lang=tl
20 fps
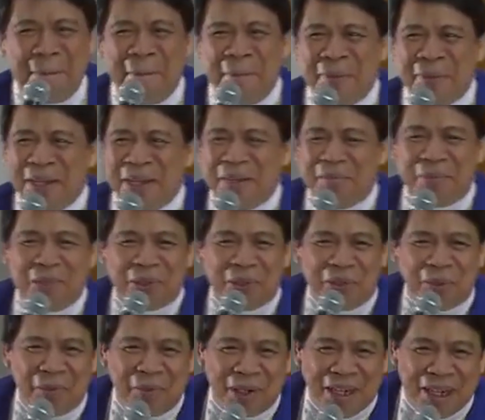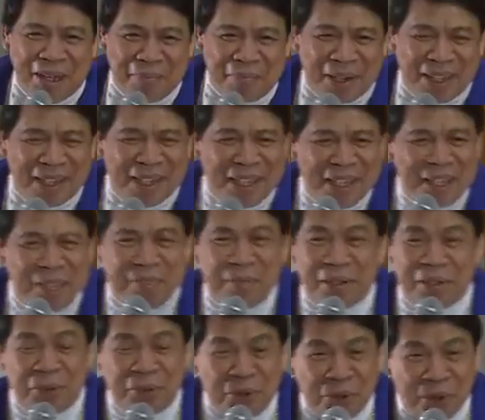Biro mo na pa. Pero
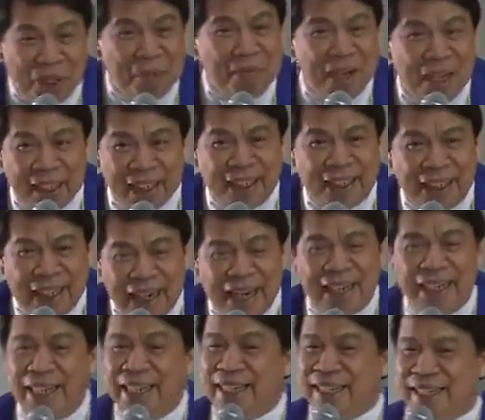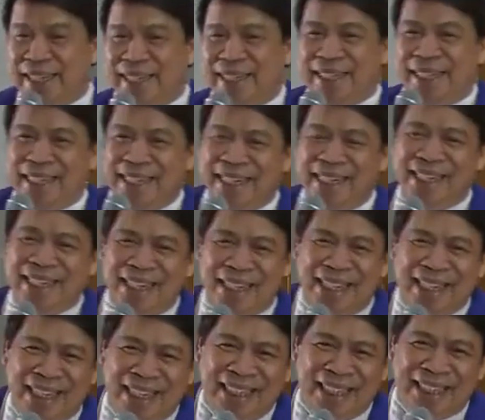doon ka makikilala eh.
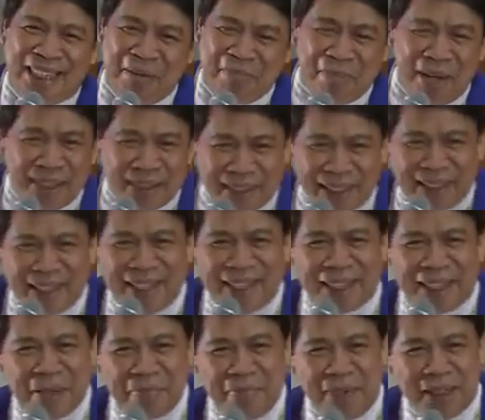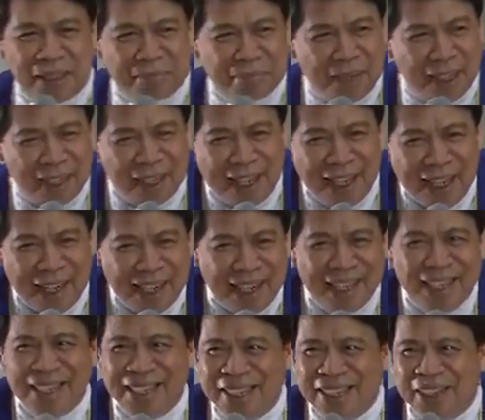Kay Madre ka, kay Batman ka,
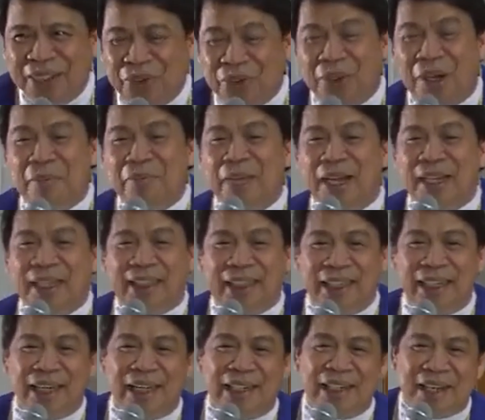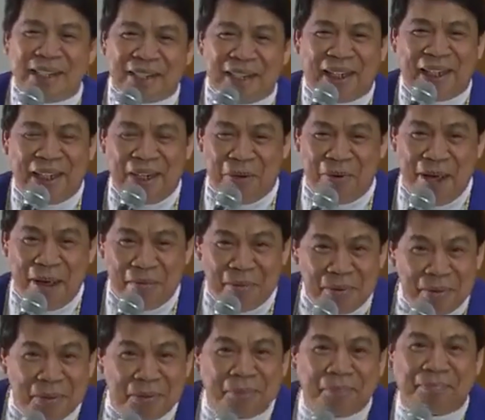doon ka makikilala sa ginawa mo.
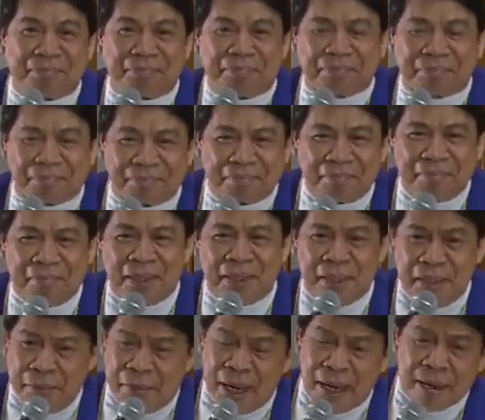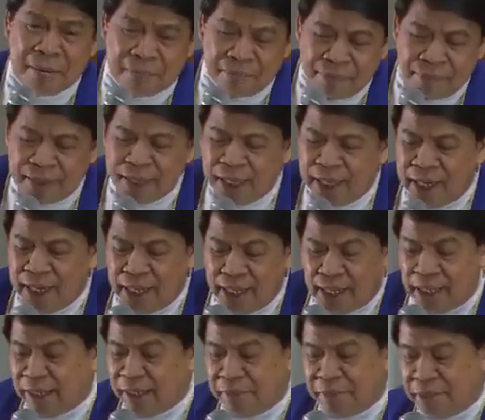Di ba? Eh, alam
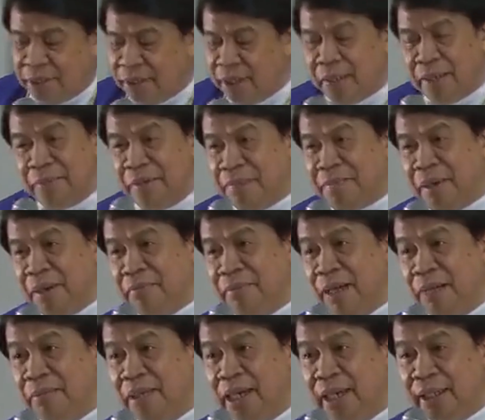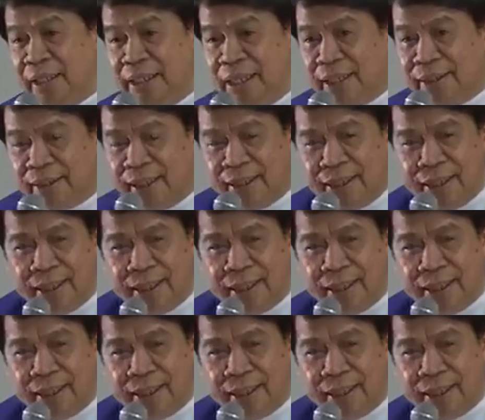nyo, yan ay may pagmamalaki natin eh.